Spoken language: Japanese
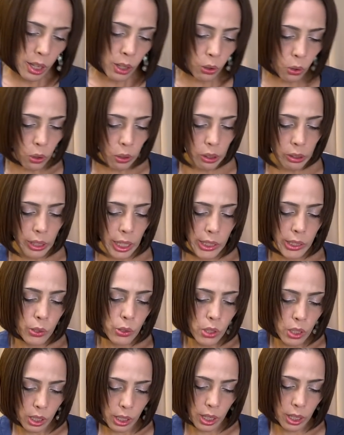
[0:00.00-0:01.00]
コロナに
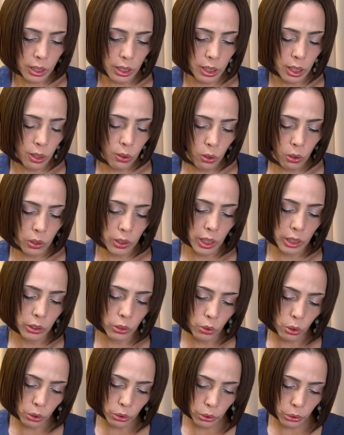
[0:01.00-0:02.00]
打ち勝った、コロナに
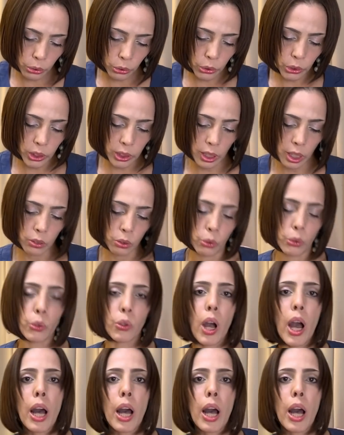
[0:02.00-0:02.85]
克服したという